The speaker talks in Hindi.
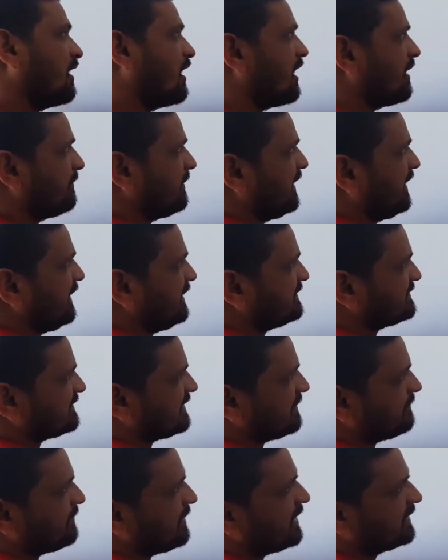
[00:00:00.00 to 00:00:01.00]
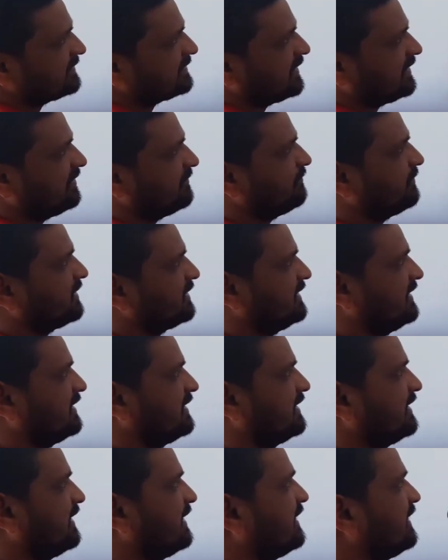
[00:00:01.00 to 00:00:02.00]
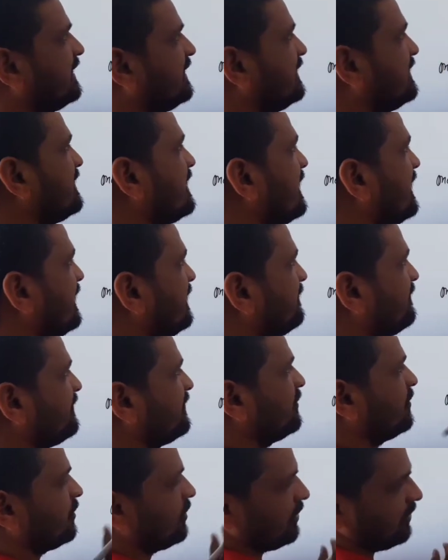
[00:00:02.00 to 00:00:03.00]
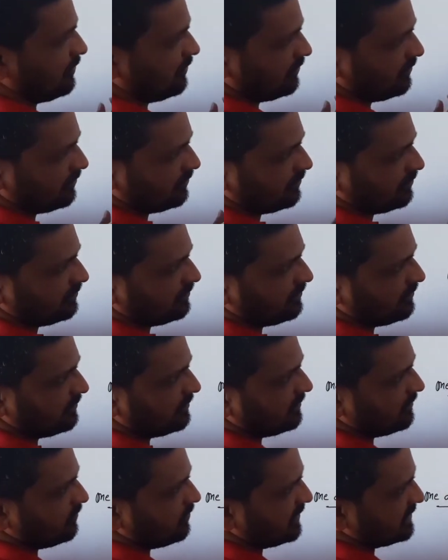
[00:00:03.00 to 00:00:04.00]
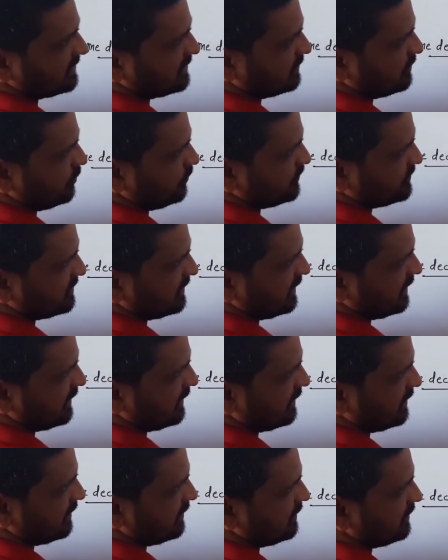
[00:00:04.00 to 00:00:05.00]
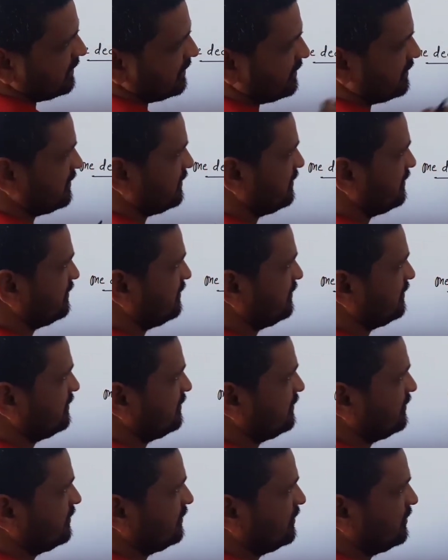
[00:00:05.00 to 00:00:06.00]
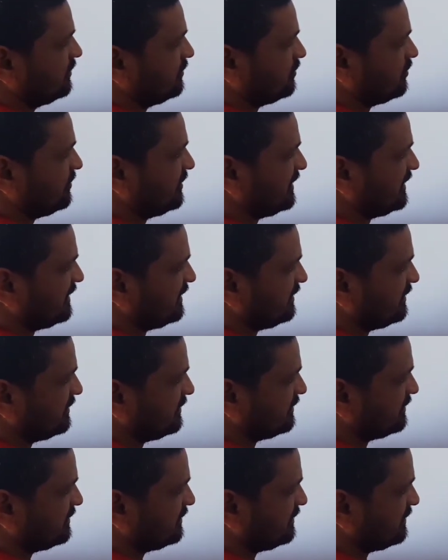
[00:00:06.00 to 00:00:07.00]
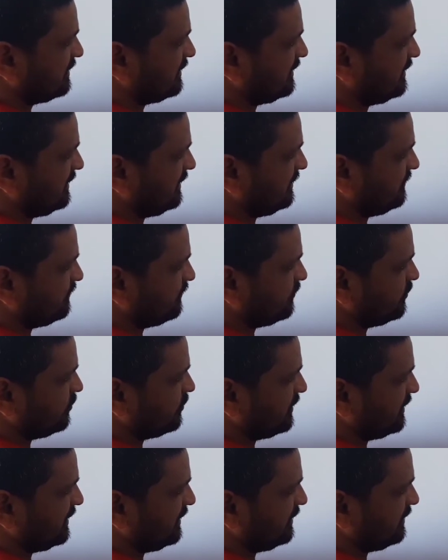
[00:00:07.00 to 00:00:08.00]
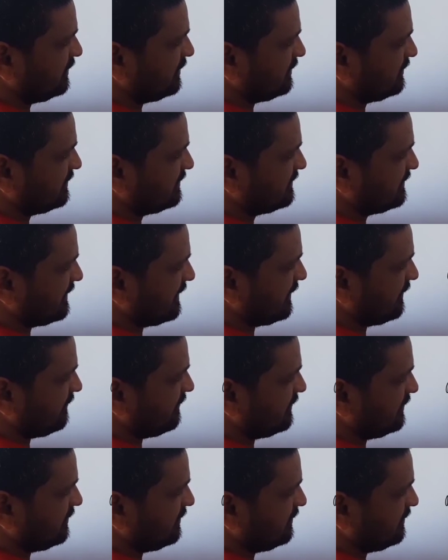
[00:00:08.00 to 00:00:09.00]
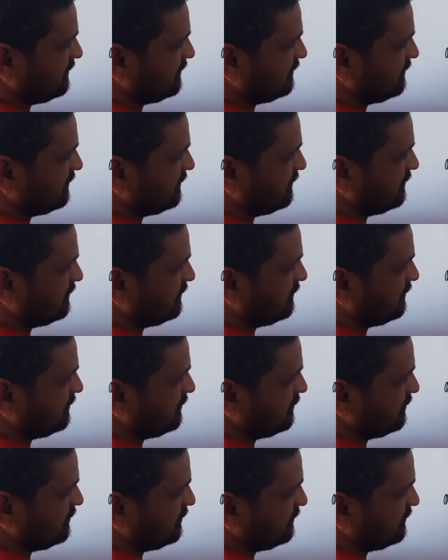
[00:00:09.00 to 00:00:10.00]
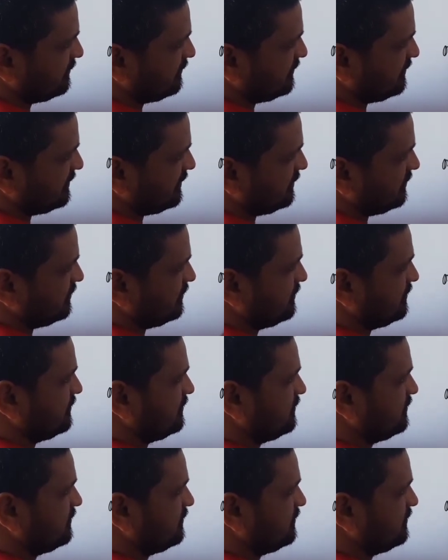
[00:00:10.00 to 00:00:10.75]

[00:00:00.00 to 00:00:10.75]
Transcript: हमें इसके बाद का नंबर देखना है क्या है फोर फर्स्ट ग्रुप से है तो बेटा थ्री पॉइंट सेवन जीरो